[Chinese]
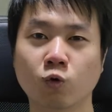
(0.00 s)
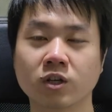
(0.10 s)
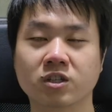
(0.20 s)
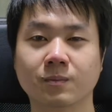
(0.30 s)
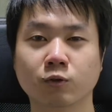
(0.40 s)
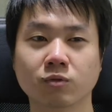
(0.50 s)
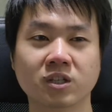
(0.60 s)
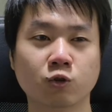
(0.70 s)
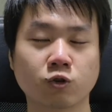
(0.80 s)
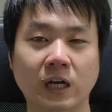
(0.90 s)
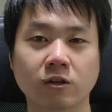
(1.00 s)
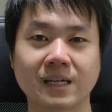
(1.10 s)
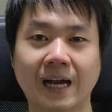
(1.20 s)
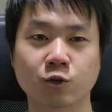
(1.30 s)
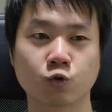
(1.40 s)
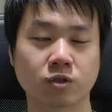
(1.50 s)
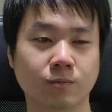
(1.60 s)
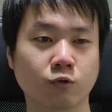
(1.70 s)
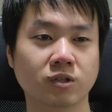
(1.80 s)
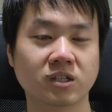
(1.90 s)
果你什么东西都想要插手，什
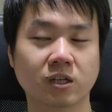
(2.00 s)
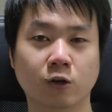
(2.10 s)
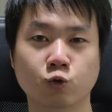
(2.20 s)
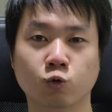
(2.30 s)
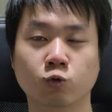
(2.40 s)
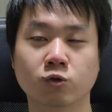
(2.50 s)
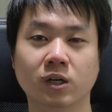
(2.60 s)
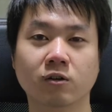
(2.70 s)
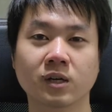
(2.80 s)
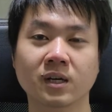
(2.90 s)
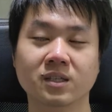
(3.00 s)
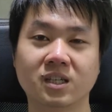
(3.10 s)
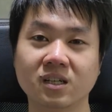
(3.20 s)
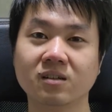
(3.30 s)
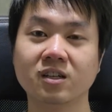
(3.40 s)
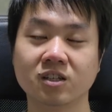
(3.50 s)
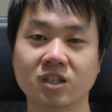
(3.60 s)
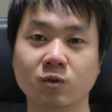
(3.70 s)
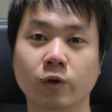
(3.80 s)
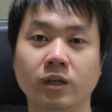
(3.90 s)
么东西想要做，都想要亲力
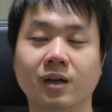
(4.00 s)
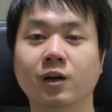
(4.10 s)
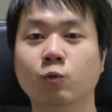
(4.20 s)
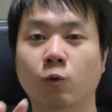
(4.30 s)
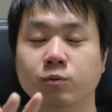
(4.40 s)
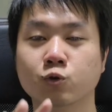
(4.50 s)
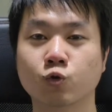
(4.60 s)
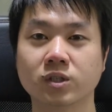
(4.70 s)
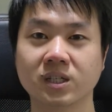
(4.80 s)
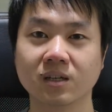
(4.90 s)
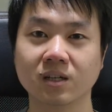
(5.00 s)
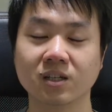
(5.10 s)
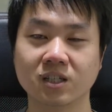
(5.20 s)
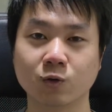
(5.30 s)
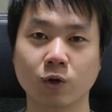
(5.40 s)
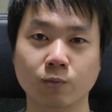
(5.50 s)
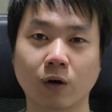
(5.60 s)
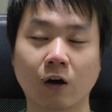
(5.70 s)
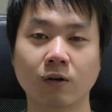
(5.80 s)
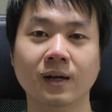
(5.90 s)
亲为，当然我不是说亲力亲为不
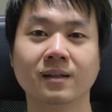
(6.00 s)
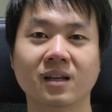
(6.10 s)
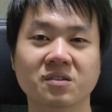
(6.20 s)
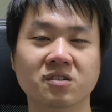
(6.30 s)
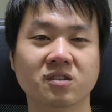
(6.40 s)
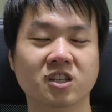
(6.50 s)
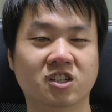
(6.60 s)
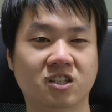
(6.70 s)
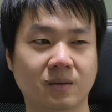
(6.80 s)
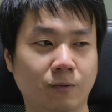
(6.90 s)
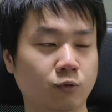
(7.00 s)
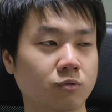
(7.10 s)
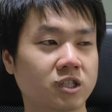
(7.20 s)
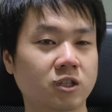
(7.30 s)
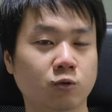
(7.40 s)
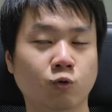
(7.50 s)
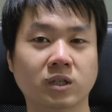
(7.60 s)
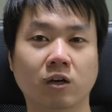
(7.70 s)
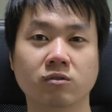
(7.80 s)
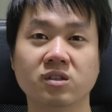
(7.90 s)
好，但是你什么东西都
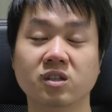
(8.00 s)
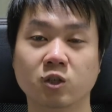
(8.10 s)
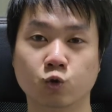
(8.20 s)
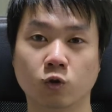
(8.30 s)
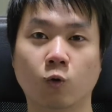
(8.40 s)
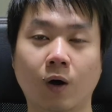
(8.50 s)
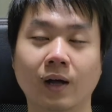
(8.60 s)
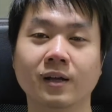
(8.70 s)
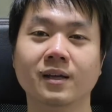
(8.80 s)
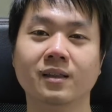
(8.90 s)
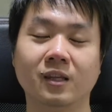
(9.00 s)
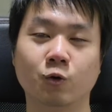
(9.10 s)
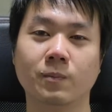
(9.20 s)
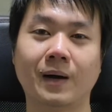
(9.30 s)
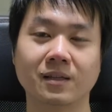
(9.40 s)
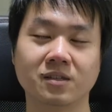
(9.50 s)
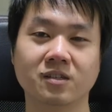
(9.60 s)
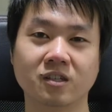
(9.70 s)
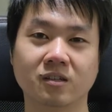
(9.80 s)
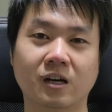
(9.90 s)
想要自己做的话，你会把自
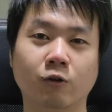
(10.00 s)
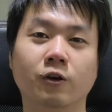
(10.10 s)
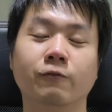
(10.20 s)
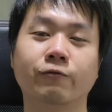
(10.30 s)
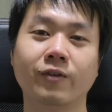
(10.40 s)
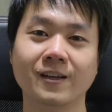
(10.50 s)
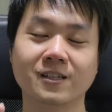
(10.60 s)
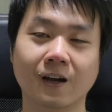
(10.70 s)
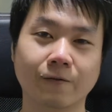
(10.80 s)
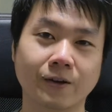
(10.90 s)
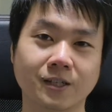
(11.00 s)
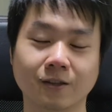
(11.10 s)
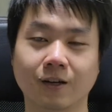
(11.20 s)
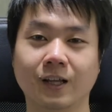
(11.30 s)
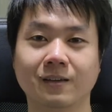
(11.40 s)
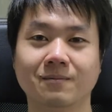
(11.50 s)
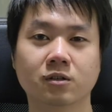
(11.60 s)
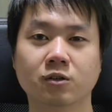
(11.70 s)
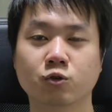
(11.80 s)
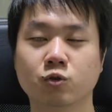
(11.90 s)
己搞到非常非常的累。
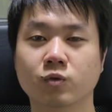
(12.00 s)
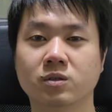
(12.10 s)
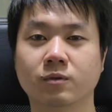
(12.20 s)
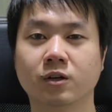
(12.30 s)
这个就是为什么